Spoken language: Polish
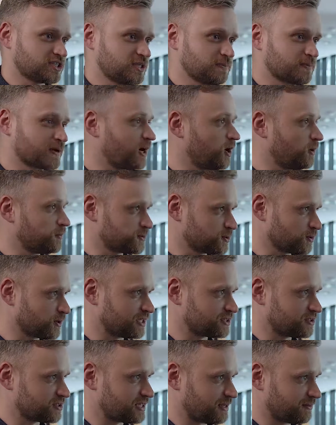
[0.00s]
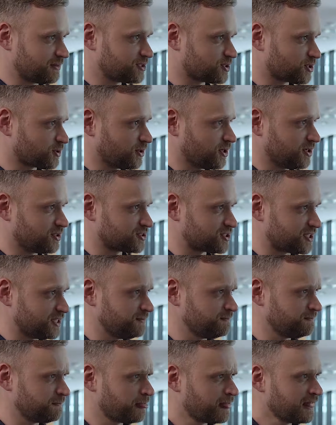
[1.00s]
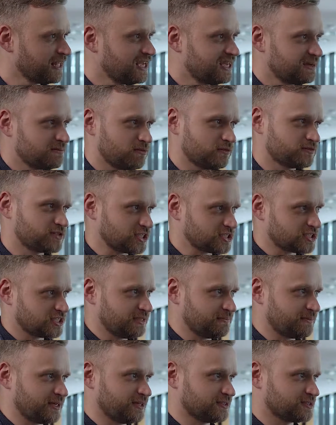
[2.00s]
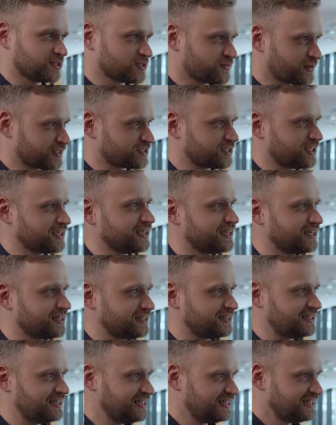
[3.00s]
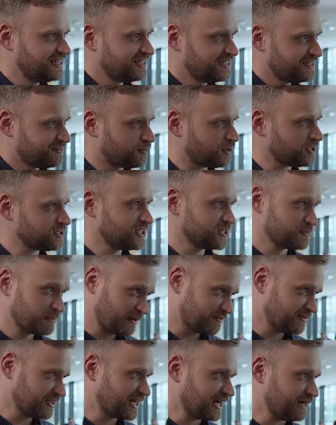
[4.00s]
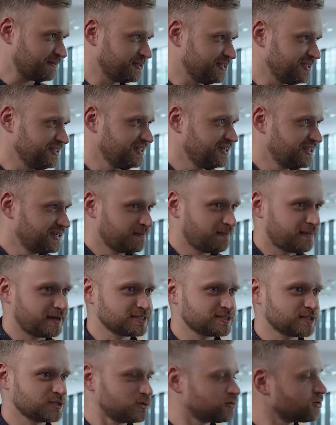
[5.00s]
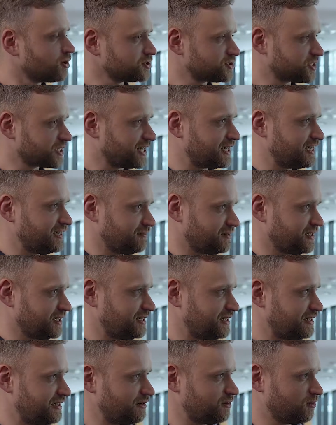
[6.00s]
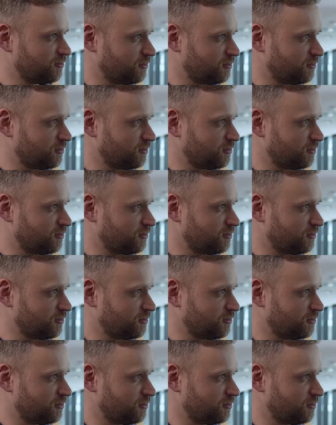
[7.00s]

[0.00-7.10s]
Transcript: szybka obsługa, co jest dla mnie szykujące, bo wcześniej mając doświadczenia właśnie z prawnikami, bardzo długo czekałem na